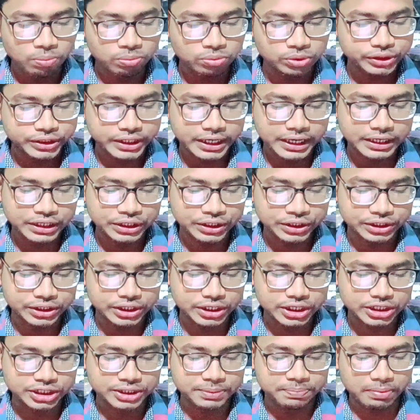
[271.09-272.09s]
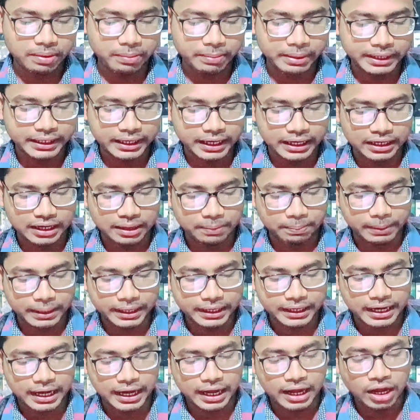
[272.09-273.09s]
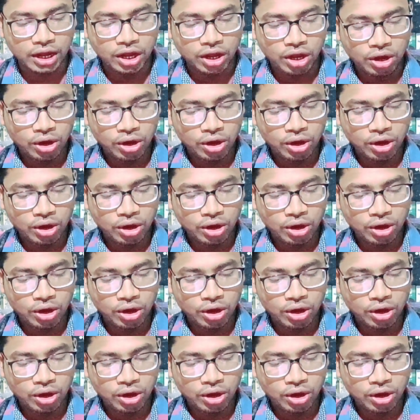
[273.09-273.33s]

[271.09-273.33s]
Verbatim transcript: मुझे इंटरेस्ट पेमेंट करना पड़ेगा